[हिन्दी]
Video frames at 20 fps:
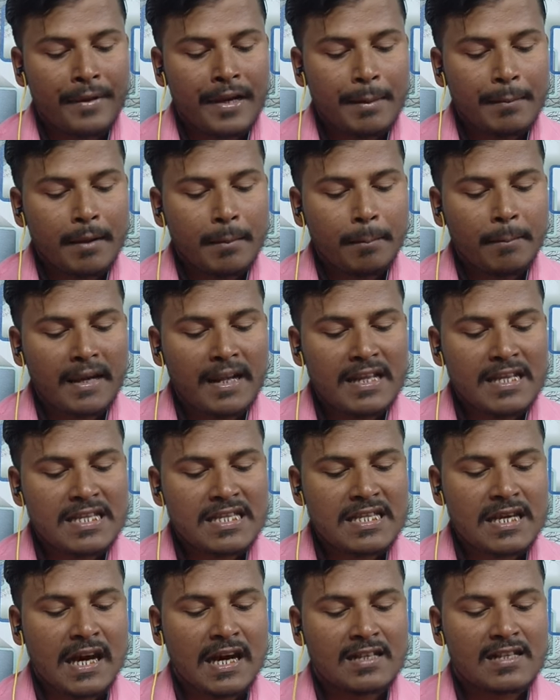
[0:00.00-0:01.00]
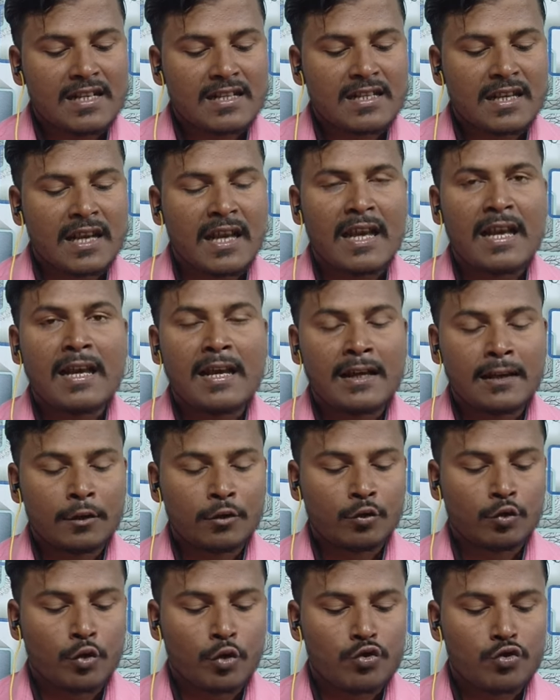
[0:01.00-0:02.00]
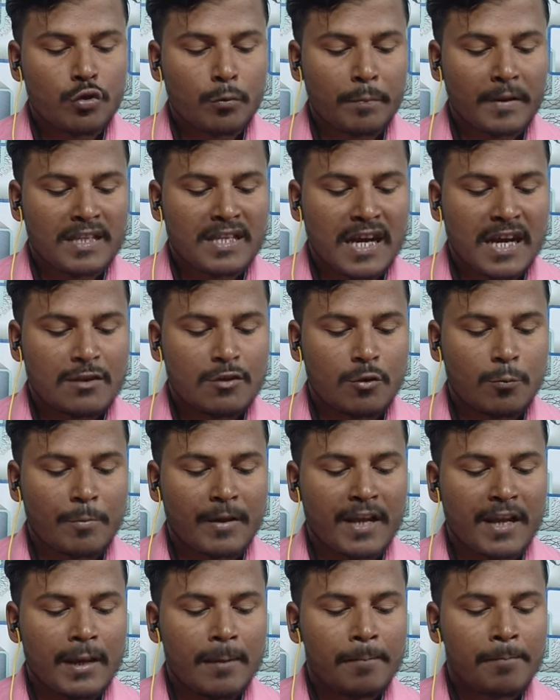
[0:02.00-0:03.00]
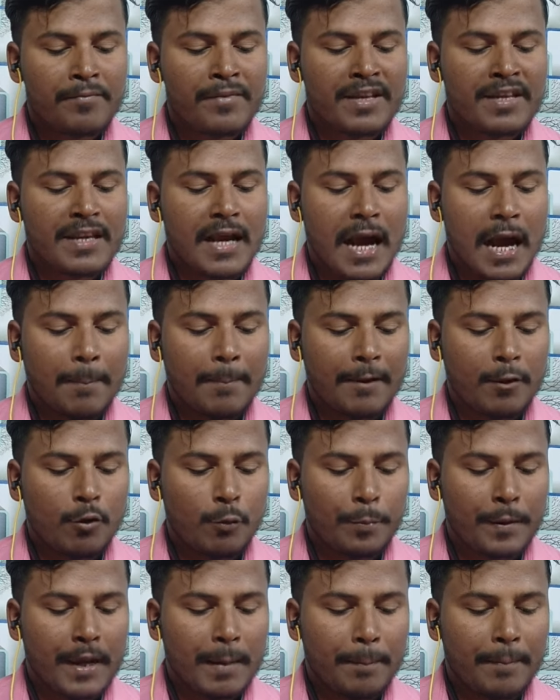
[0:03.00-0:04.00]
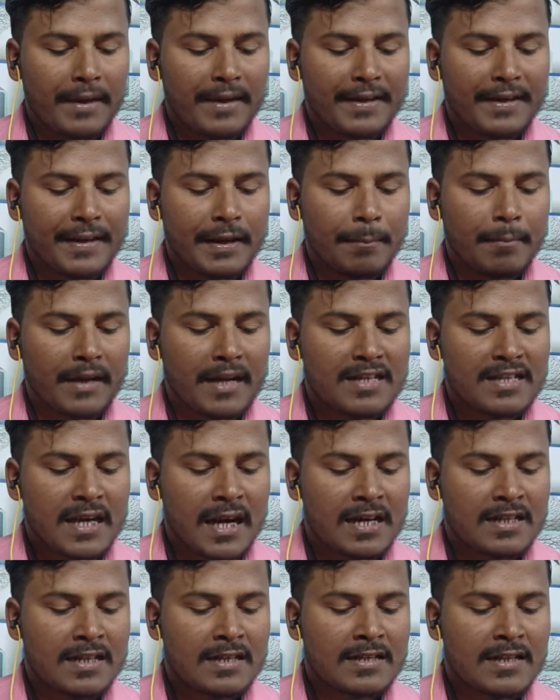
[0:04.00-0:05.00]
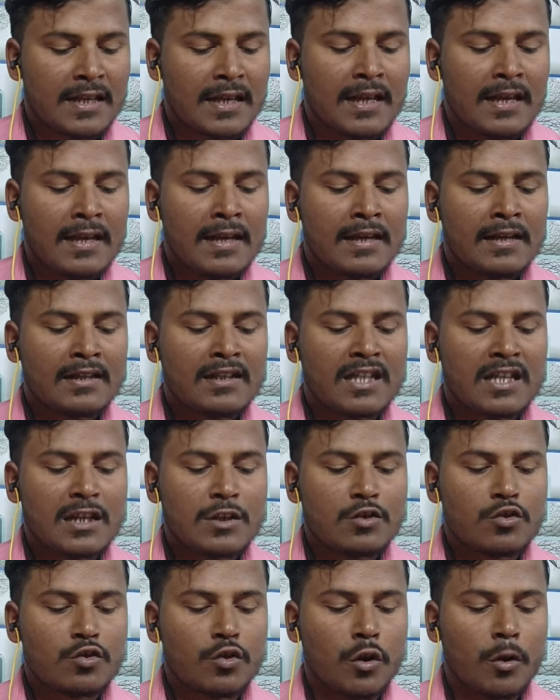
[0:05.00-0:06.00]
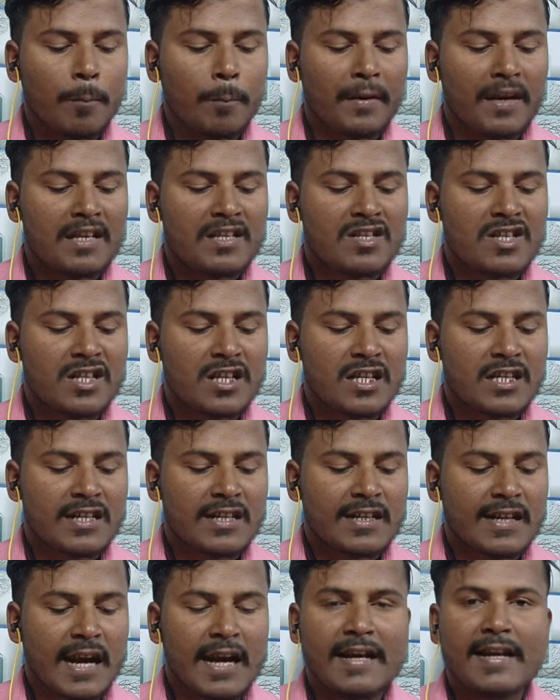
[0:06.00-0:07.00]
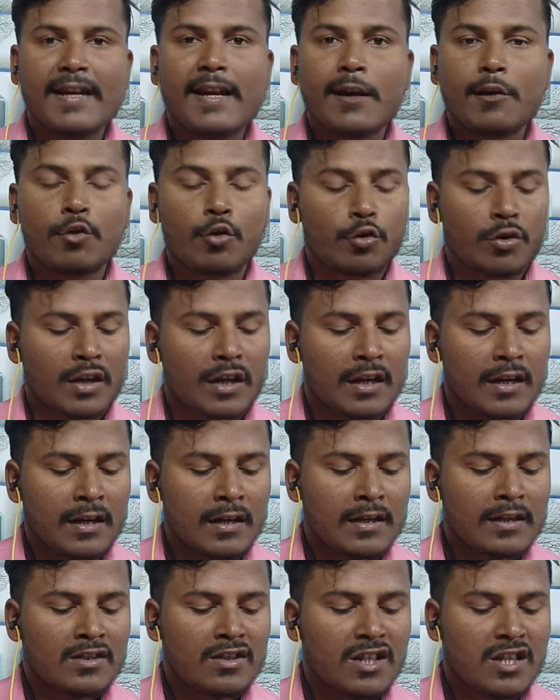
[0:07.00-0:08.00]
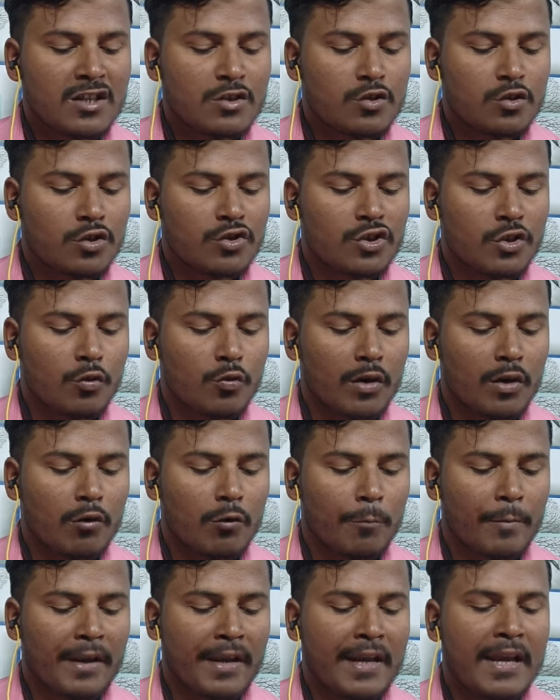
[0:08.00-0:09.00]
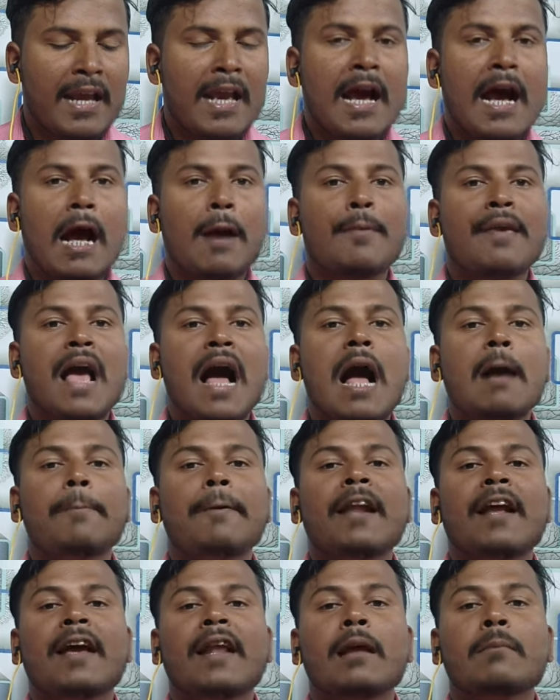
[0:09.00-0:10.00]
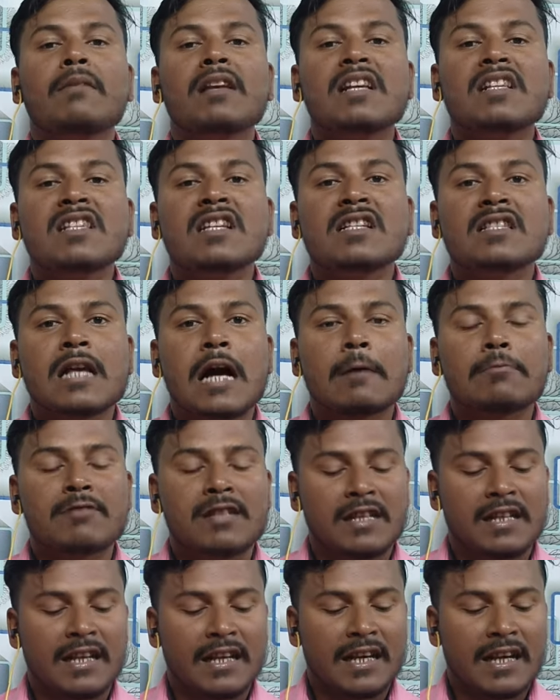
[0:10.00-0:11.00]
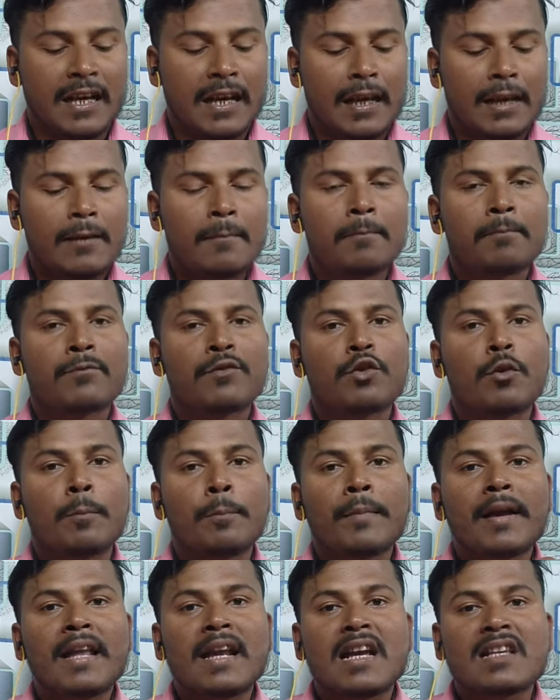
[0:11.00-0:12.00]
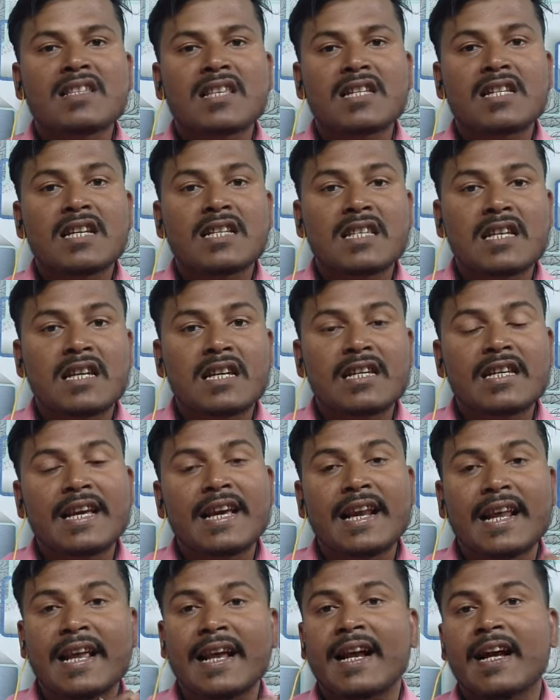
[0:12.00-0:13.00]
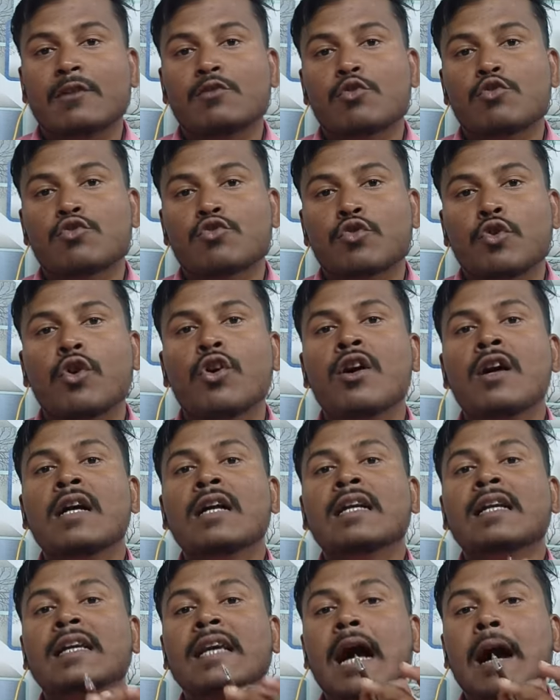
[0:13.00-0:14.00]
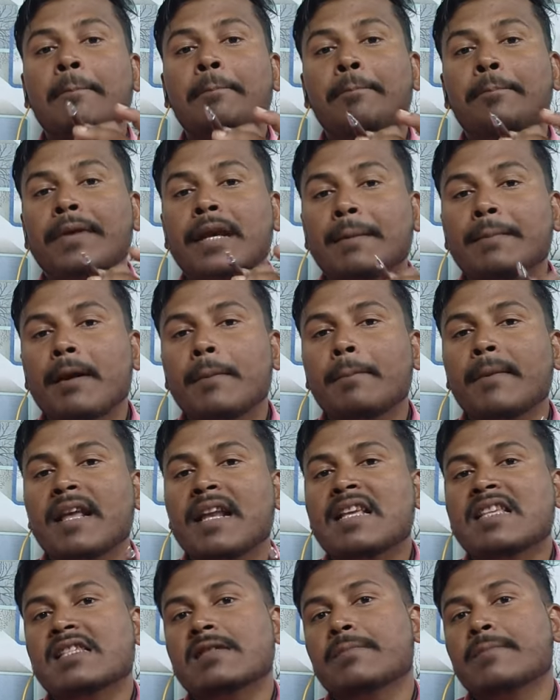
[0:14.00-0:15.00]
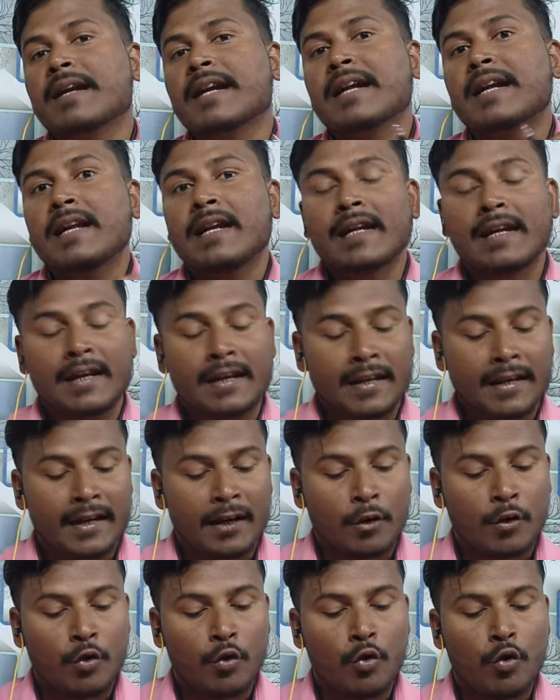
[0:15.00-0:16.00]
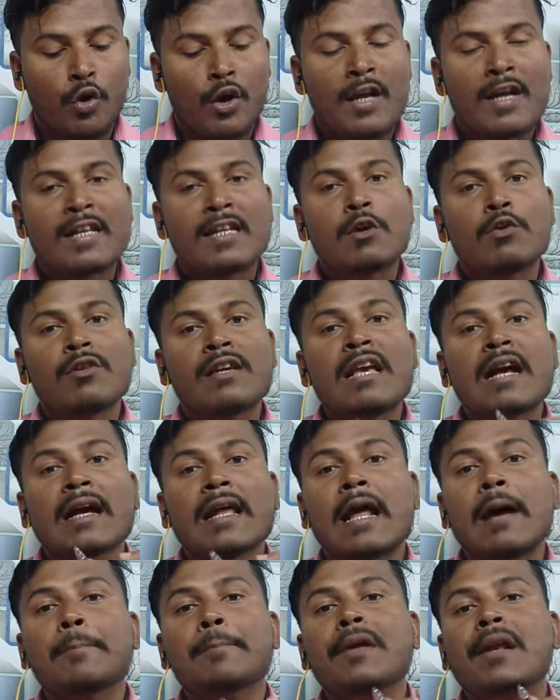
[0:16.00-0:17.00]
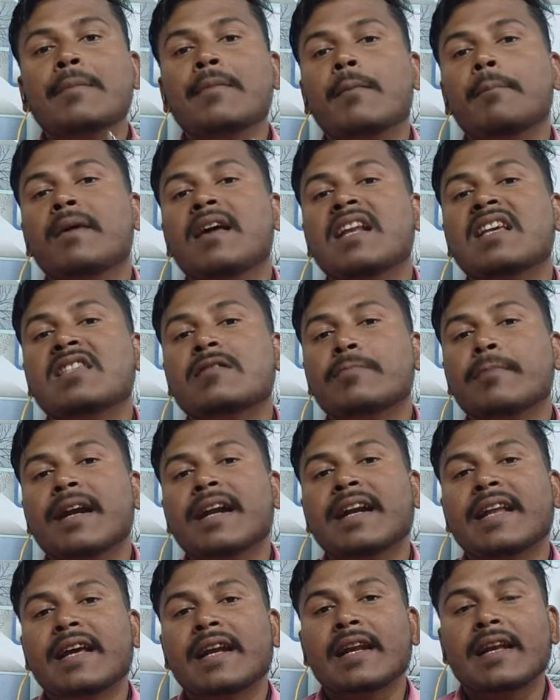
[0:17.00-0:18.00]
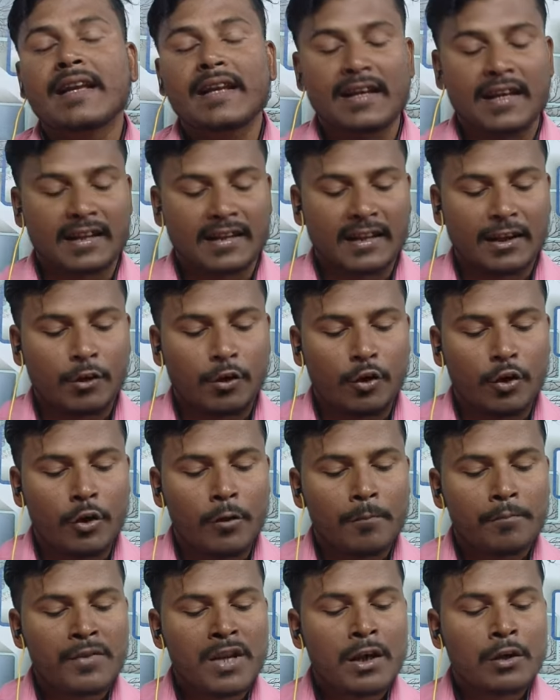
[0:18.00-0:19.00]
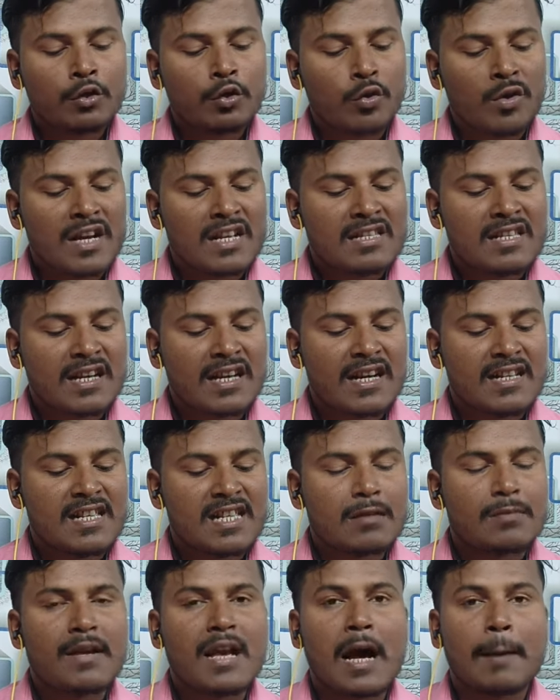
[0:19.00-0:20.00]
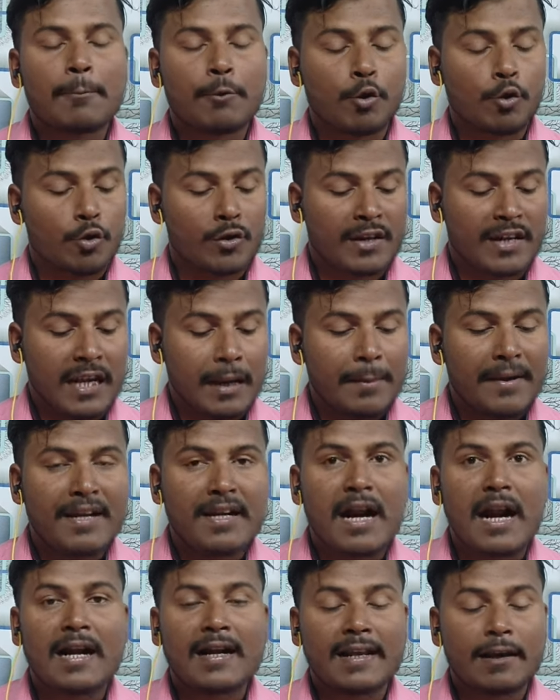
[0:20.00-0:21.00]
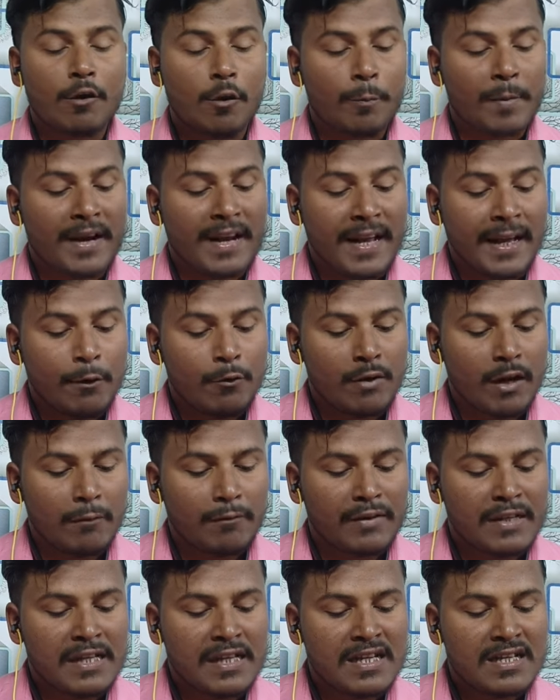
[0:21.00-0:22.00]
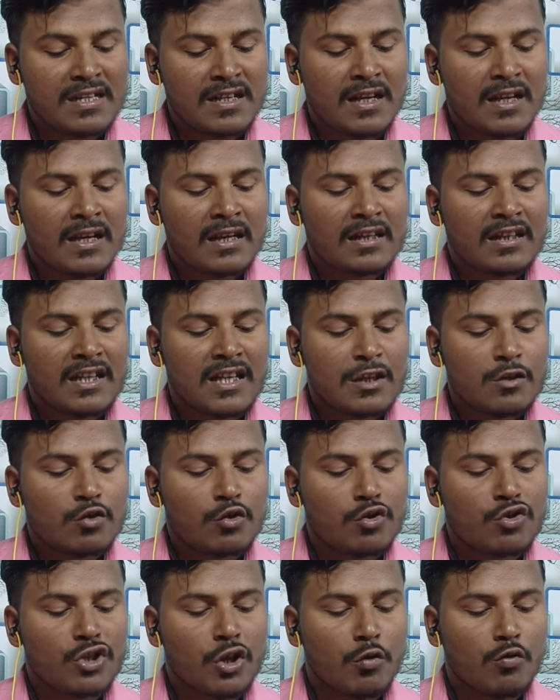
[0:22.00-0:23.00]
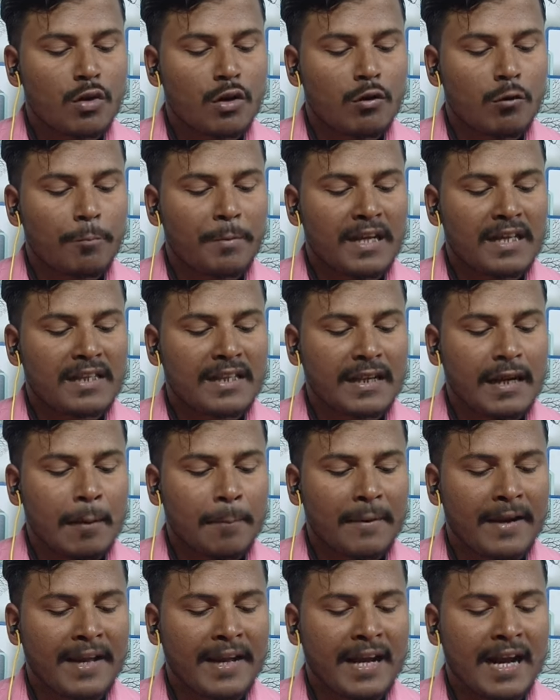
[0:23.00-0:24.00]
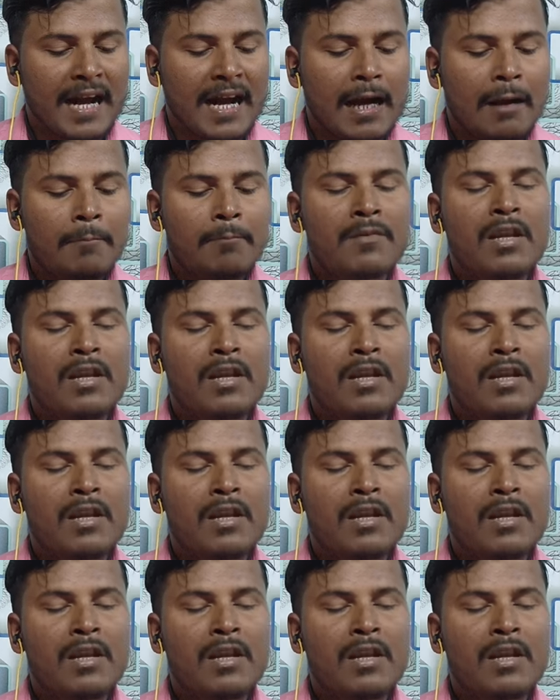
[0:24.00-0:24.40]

मिनिमम बैलेंस चार्जेस है दो सौ पचास रुपए यहाँ पर रुपए प्लेटिनम का चार्जेस है तीन सौ प्लस जीएसटी यानी कि टोटल तीन सौ चौवन रुपए अब यहाँ पर अगर हम इस हिसाब से देखें तो मेरा सजेशन ये रहेगा दोस्तों कि आप मिनिमम बैलेंस मेंटेन करके रखो क्योंकि अगर आप मिनिमम बैलेंस मेंटेन नहीं करते हो तो ऐसे केसेस में आप लोगों को डेबिट कार्ड के ऊपर एनुअल फीस तीन सौ चौवन रुपए देना पड़ेगा